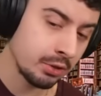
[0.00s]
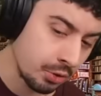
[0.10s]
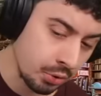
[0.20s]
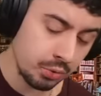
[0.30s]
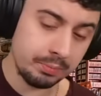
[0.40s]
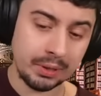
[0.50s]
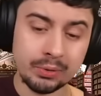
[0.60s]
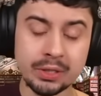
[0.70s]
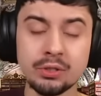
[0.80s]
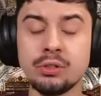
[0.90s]
Król
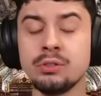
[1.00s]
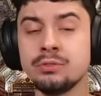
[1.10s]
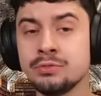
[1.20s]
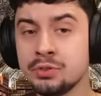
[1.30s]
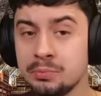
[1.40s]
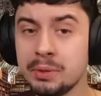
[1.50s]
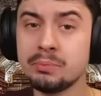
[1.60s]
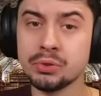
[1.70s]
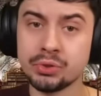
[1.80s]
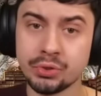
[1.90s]
Białego w sumie
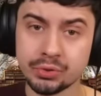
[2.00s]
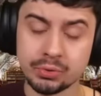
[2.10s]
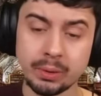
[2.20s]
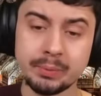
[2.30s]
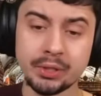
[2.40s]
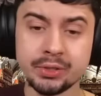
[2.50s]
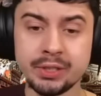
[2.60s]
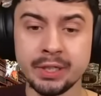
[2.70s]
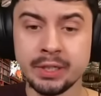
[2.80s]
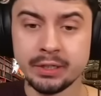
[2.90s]
mocno
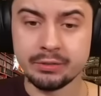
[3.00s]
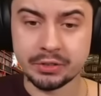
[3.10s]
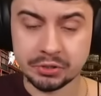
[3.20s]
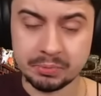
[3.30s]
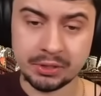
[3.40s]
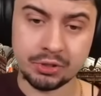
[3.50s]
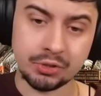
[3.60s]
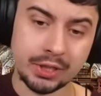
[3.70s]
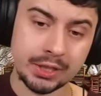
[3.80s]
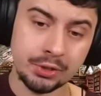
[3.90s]
osłabiony, więc będzie
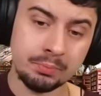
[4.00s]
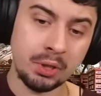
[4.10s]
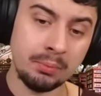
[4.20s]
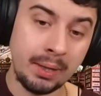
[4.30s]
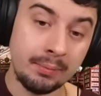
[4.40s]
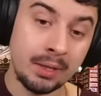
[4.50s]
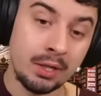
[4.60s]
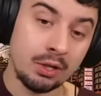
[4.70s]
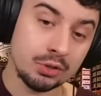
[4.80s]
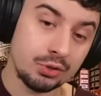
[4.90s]
to jakiś problem.
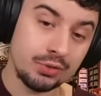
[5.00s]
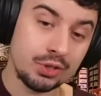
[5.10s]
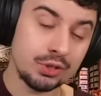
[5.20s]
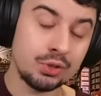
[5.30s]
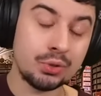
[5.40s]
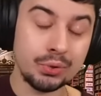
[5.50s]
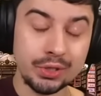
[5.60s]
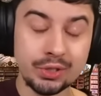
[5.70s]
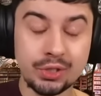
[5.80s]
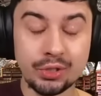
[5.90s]
Oczywiście z
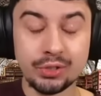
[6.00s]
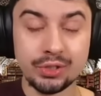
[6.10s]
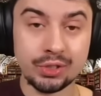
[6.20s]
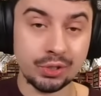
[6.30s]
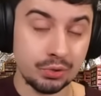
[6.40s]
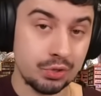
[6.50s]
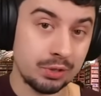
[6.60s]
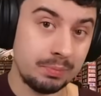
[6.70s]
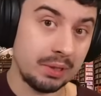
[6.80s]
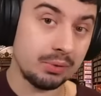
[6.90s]
drugiej strony
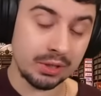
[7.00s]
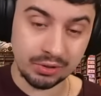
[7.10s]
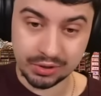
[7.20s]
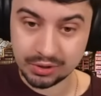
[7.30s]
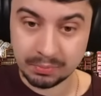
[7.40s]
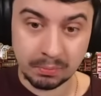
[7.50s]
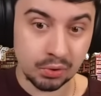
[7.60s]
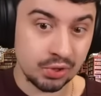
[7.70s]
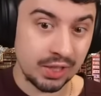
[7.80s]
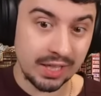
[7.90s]
skoczek białego jest
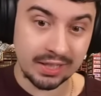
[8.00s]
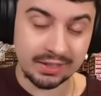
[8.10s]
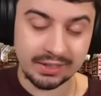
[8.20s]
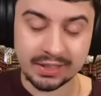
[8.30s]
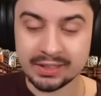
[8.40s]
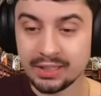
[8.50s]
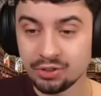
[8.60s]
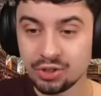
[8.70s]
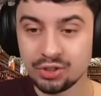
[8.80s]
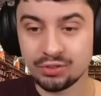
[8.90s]
mocarny na
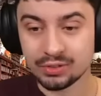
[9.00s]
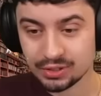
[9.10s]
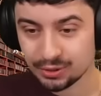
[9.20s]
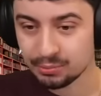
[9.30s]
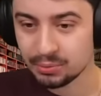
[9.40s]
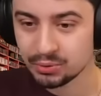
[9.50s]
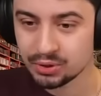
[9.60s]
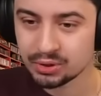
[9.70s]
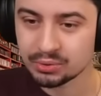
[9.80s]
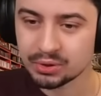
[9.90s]
D6, więc są
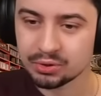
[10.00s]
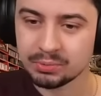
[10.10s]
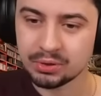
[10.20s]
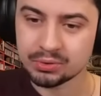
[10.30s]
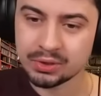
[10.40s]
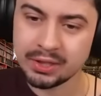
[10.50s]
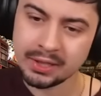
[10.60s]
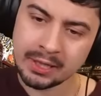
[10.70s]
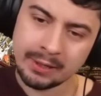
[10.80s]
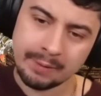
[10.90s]
plusy, są też minusy.
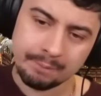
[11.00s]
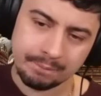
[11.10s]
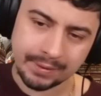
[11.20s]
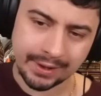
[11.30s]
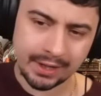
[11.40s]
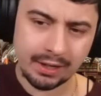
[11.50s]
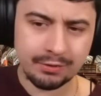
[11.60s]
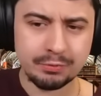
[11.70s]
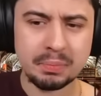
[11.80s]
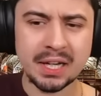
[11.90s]
No ale
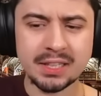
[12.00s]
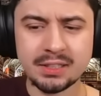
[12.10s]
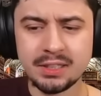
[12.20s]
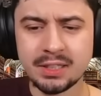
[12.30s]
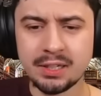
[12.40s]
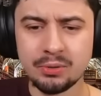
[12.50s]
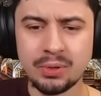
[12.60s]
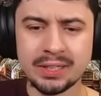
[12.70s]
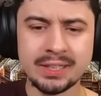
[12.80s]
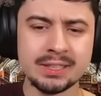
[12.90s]
w partii
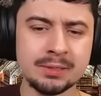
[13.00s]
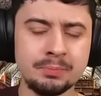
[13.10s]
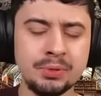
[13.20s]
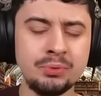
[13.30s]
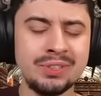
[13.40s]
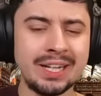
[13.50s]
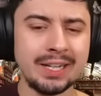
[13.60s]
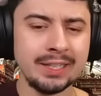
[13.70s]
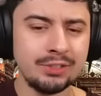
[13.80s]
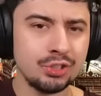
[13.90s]
Karuana zbił na
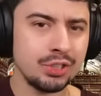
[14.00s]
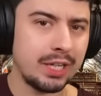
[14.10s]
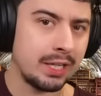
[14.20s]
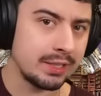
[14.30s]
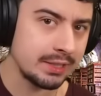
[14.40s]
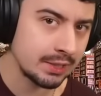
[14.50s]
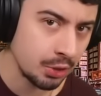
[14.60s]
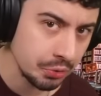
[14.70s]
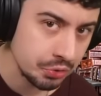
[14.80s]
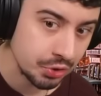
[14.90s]
E3, ale
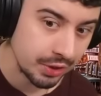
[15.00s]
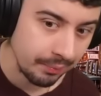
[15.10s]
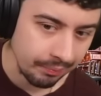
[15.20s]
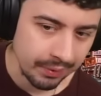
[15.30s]
skoczkiem.